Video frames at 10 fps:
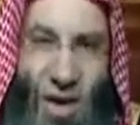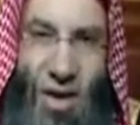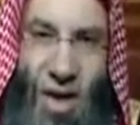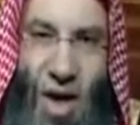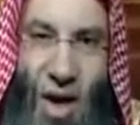
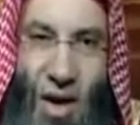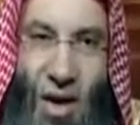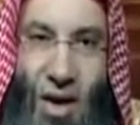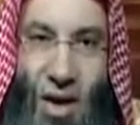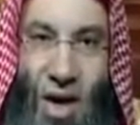بأيدينا
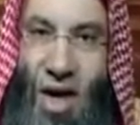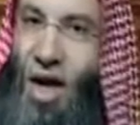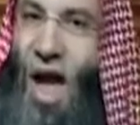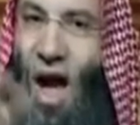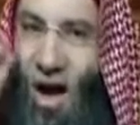
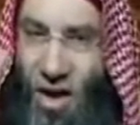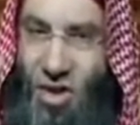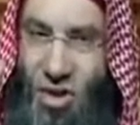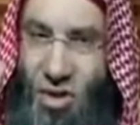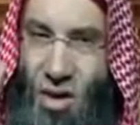لكن لا
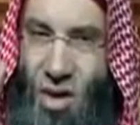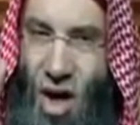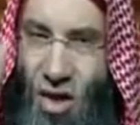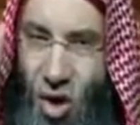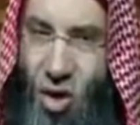حرج
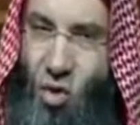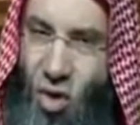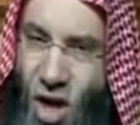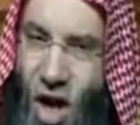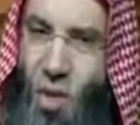أرجو أن
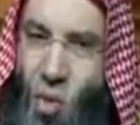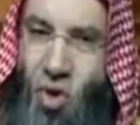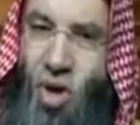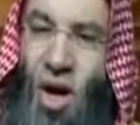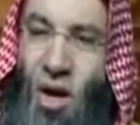يكون
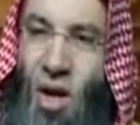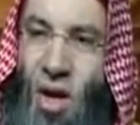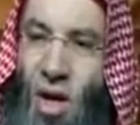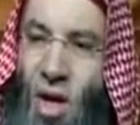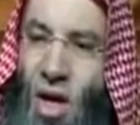الكلام واضحا
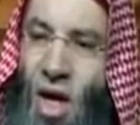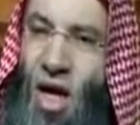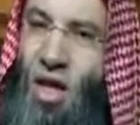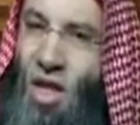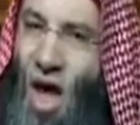
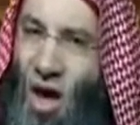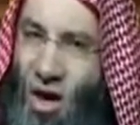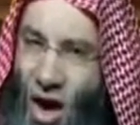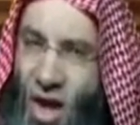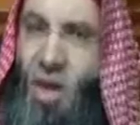إن
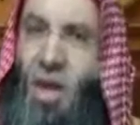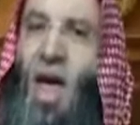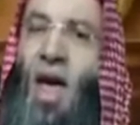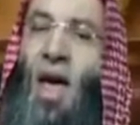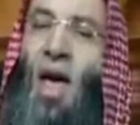
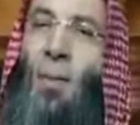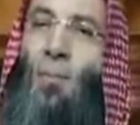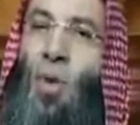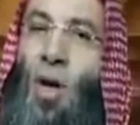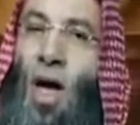
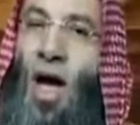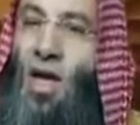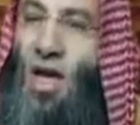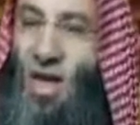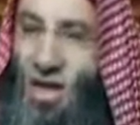تيقنا
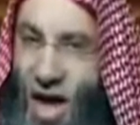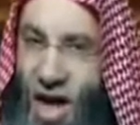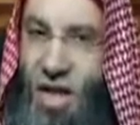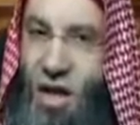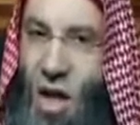أن
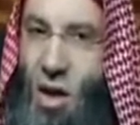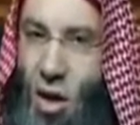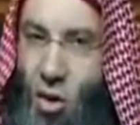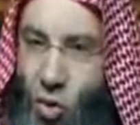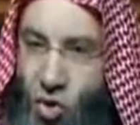دجاجة
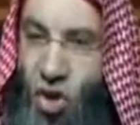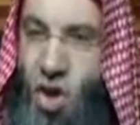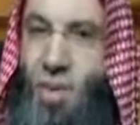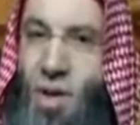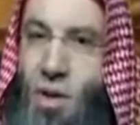قد
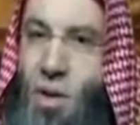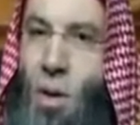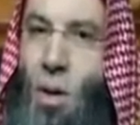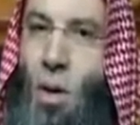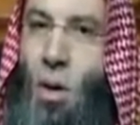
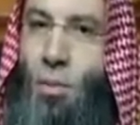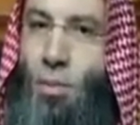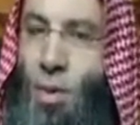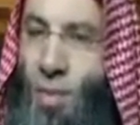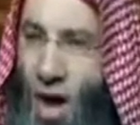أصيبت
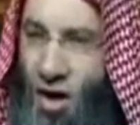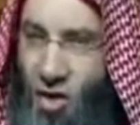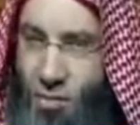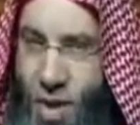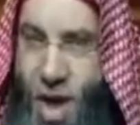
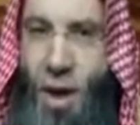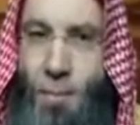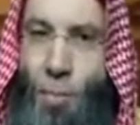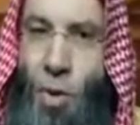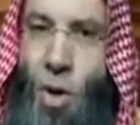بمرض
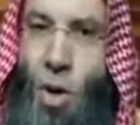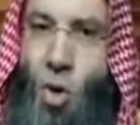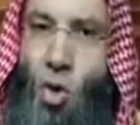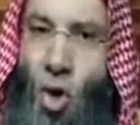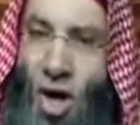ما
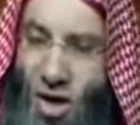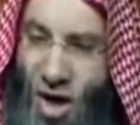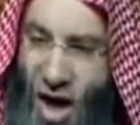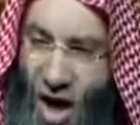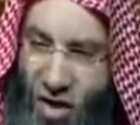
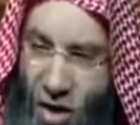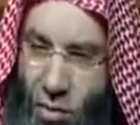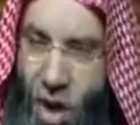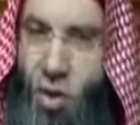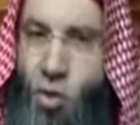يؤدي هذا
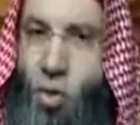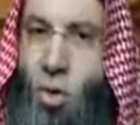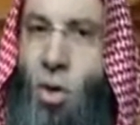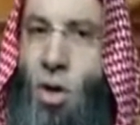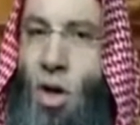المرض
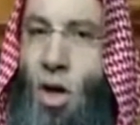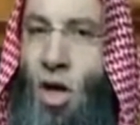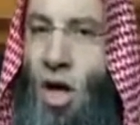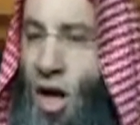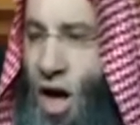
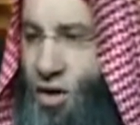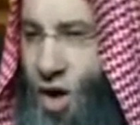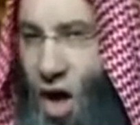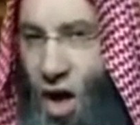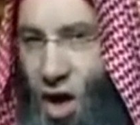إلى
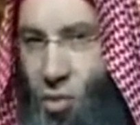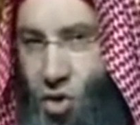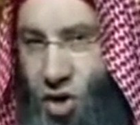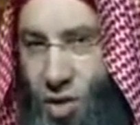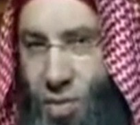ضرر
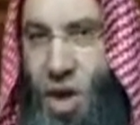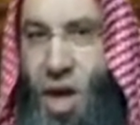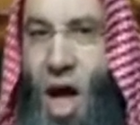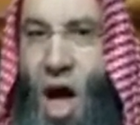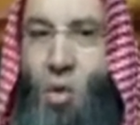
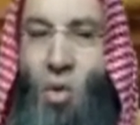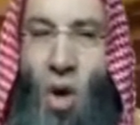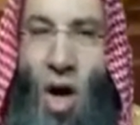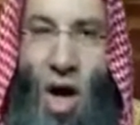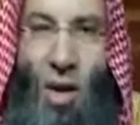المسلمين
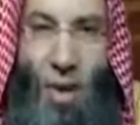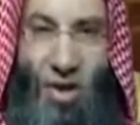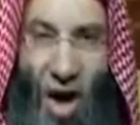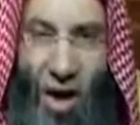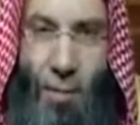أو
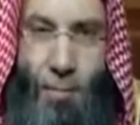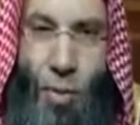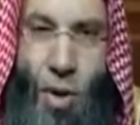البشر